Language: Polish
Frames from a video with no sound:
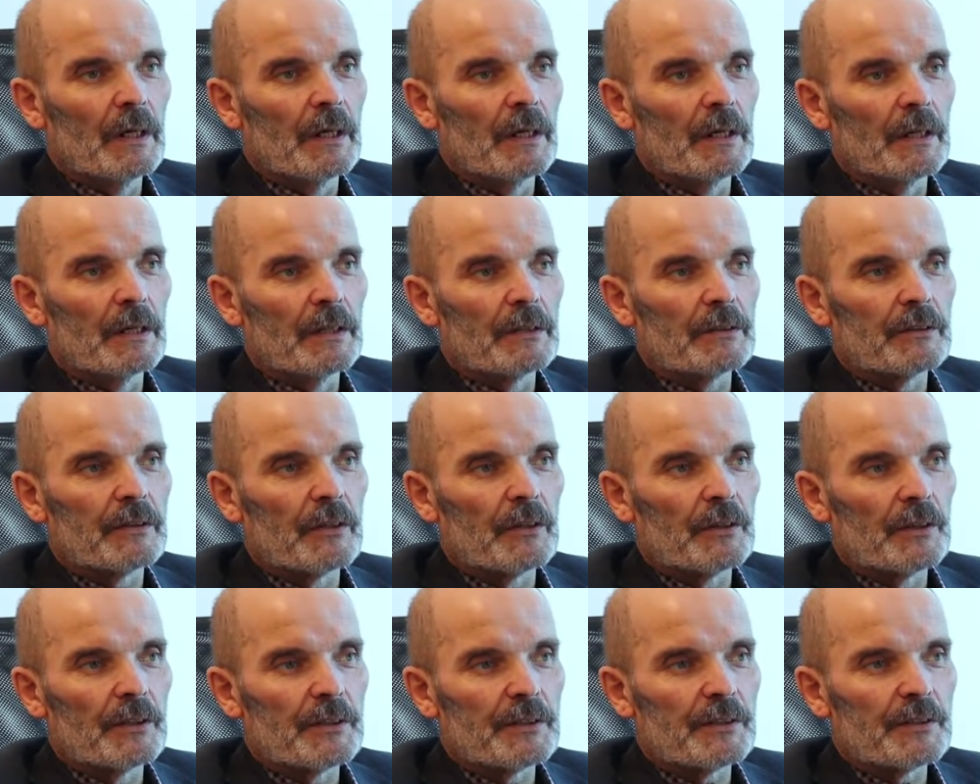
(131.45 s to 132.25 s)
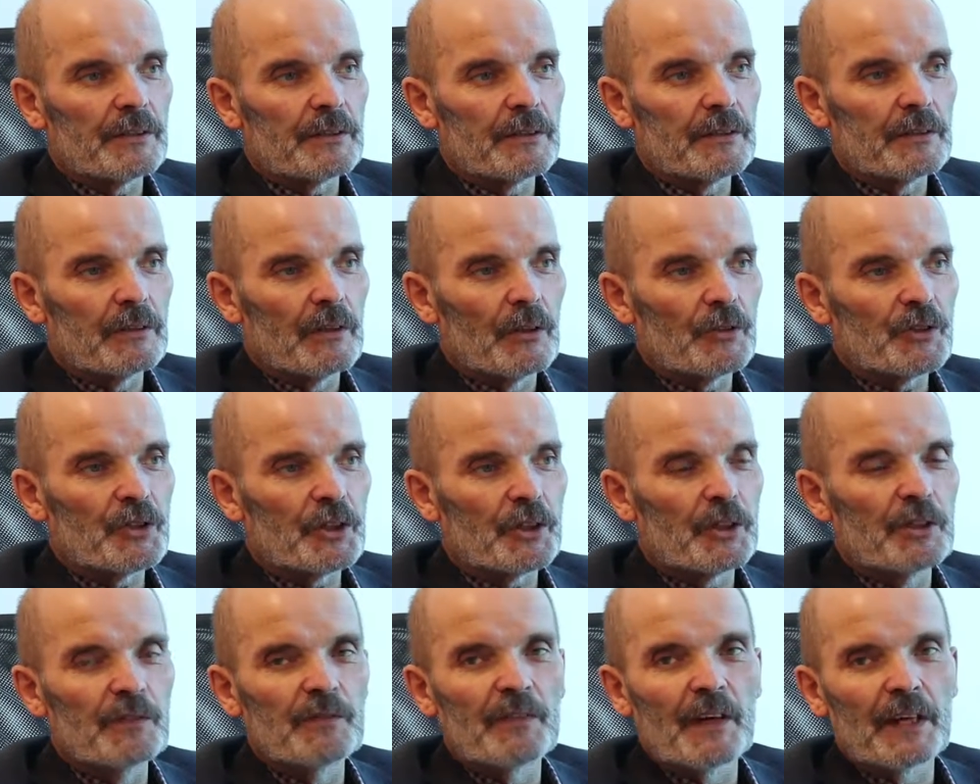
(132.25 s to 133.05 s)
E, to jest y,
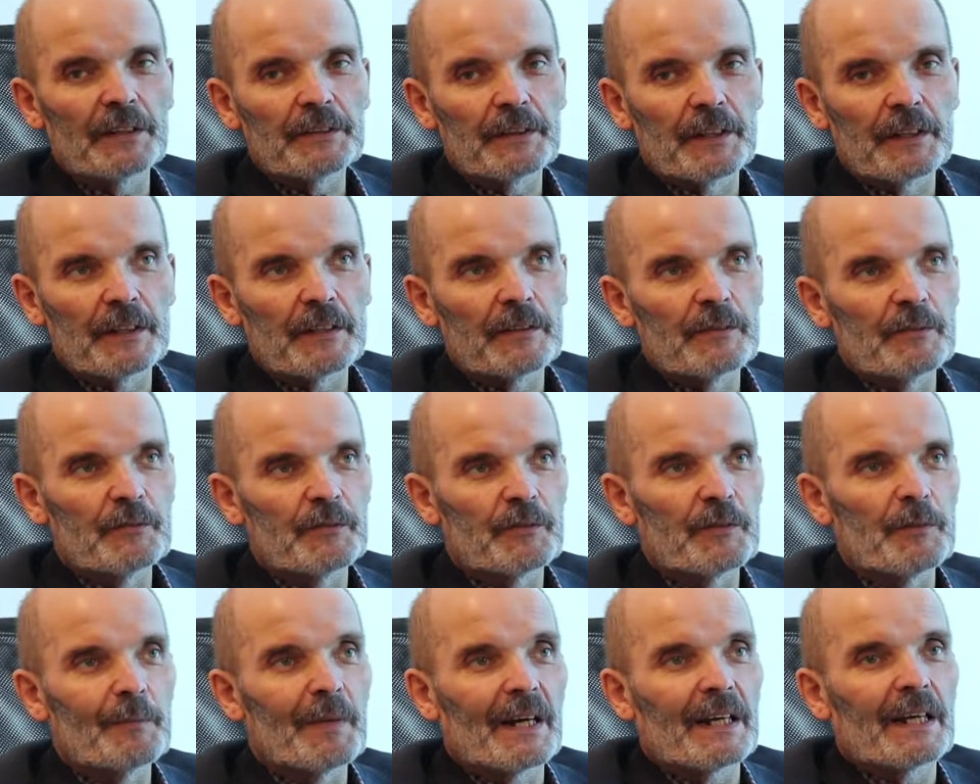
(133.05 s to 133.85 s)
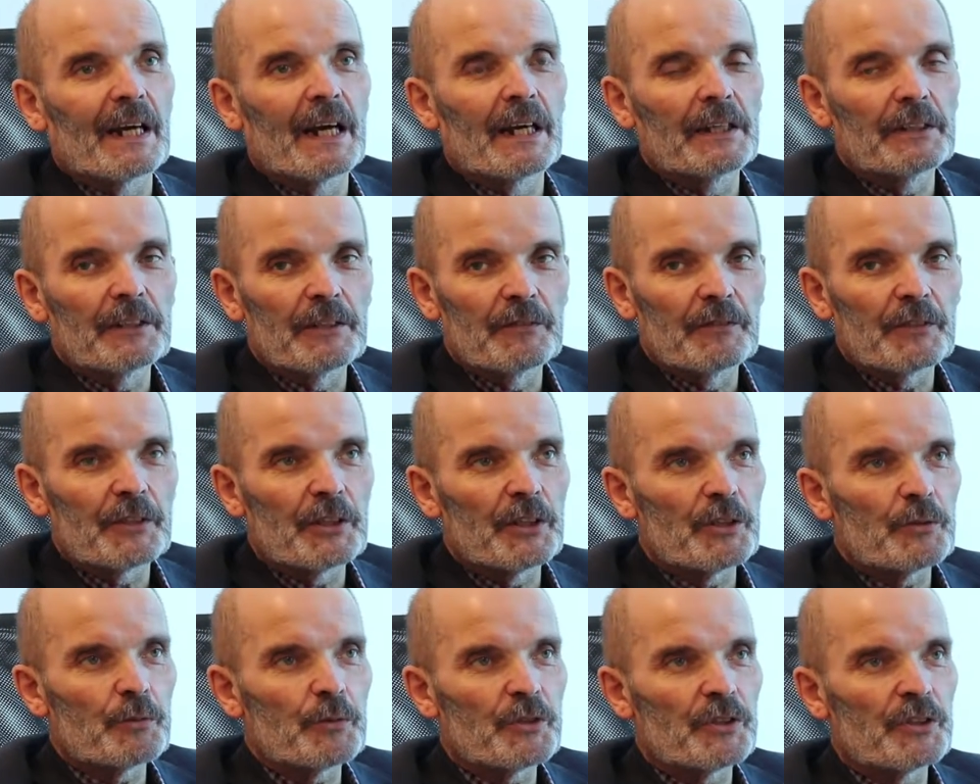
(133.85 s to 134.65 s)
oczekiwane, wymagane
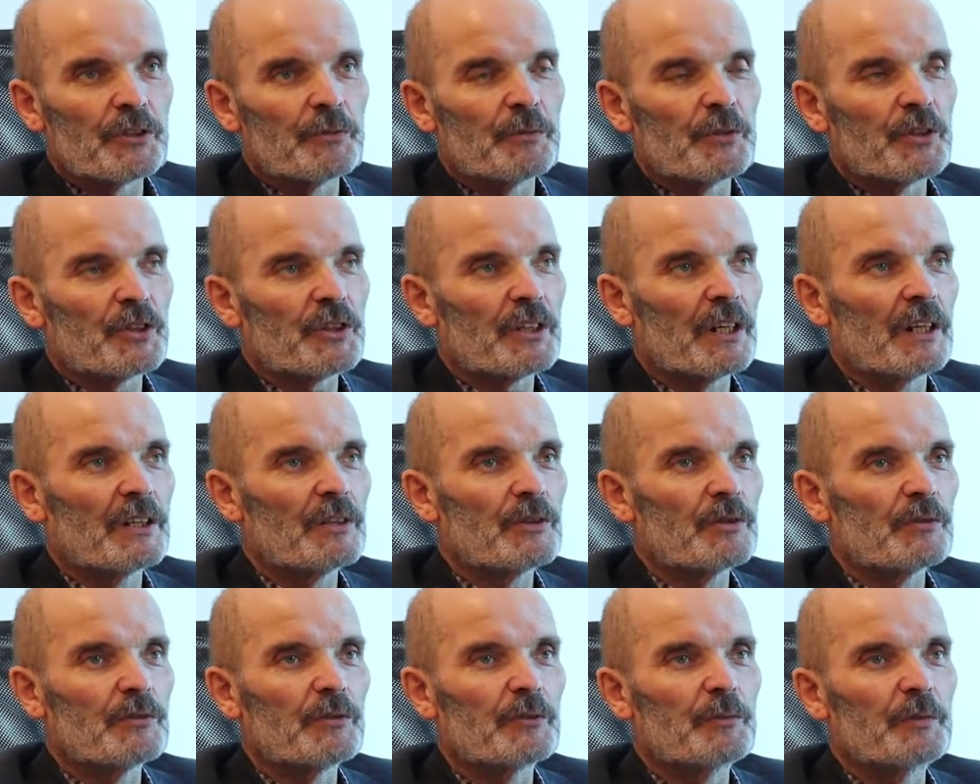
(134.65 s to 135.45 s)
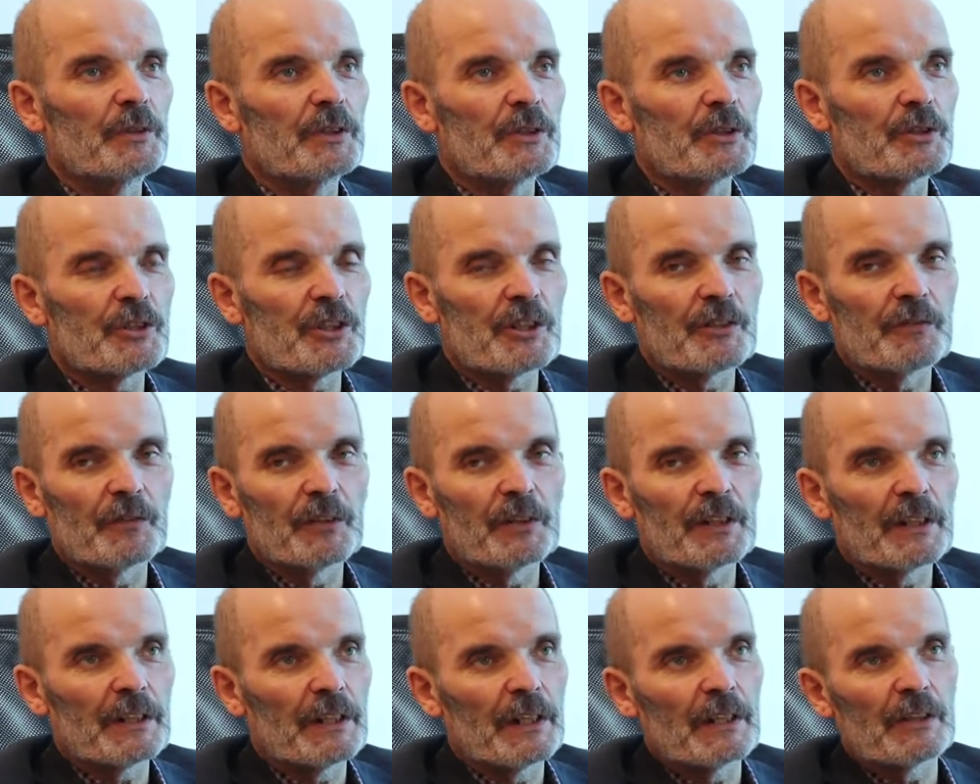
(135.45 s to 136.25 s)
wręcz przez mieszkańców gminy
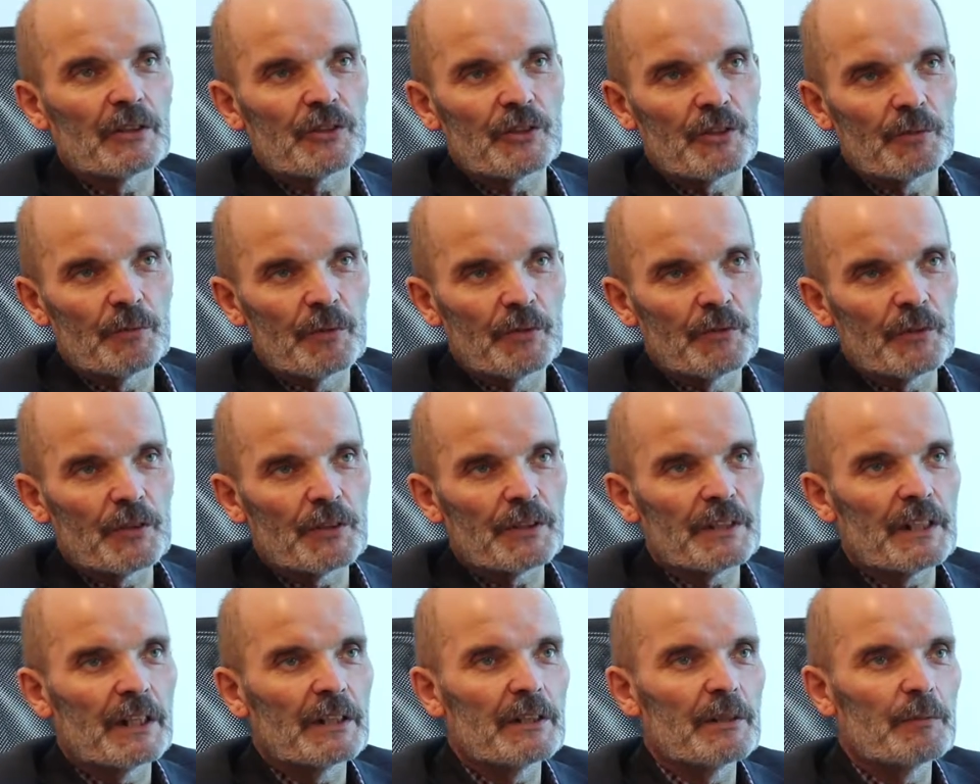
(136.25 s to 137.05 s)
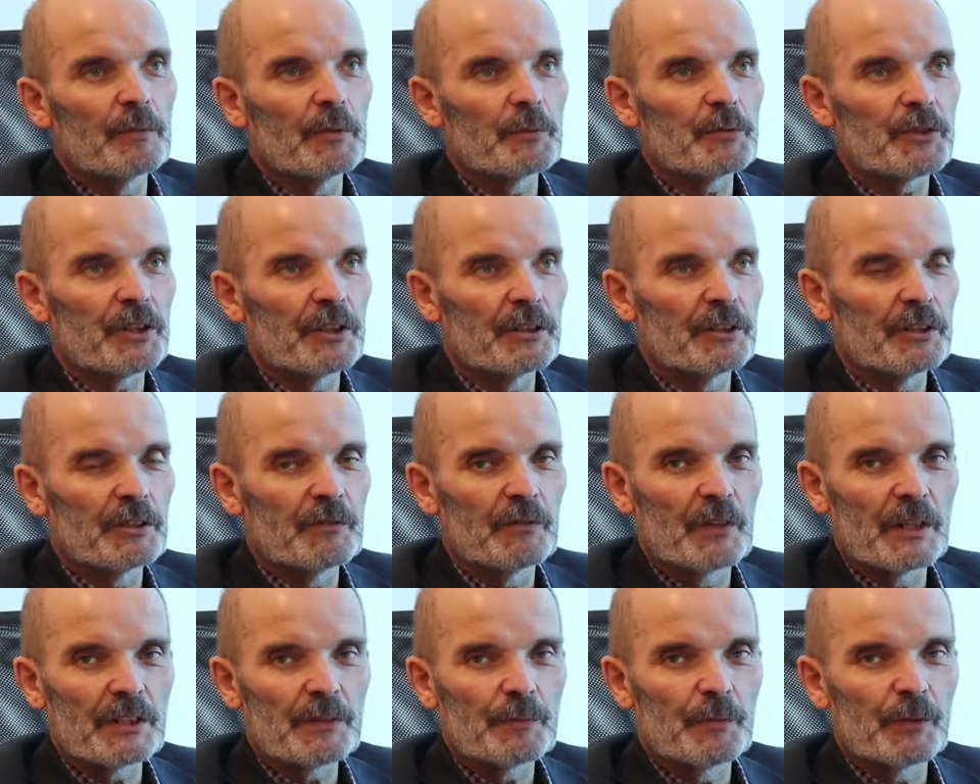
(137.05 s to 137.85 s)
Czerwonak jako zobowiązanie
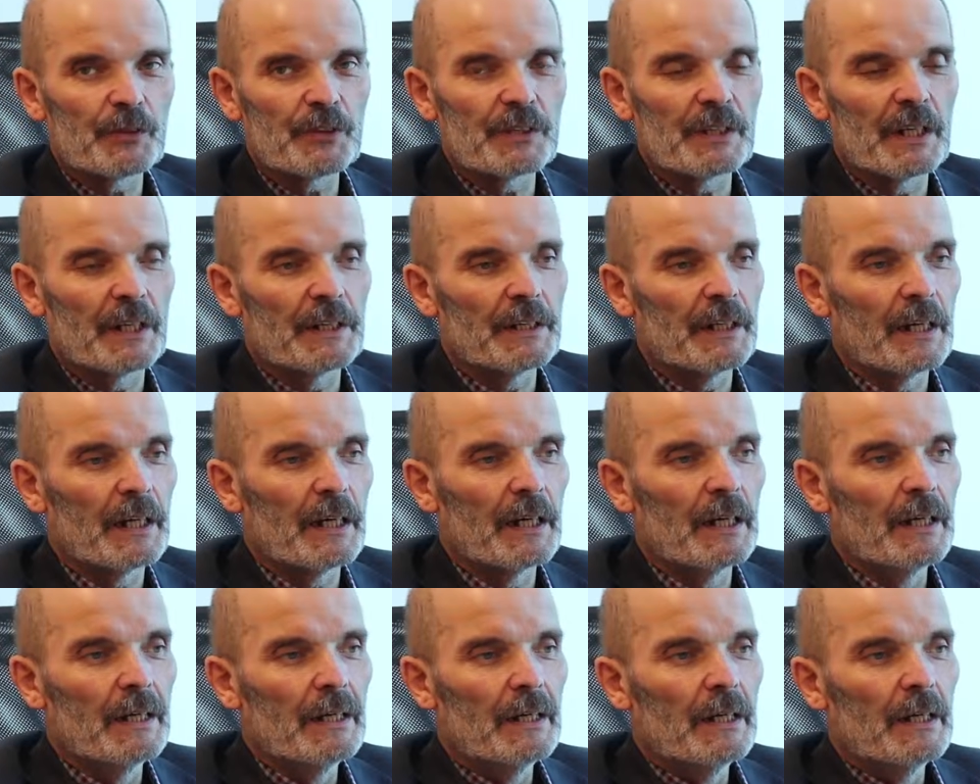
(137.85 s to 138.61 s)
poprzednich władz Poznania.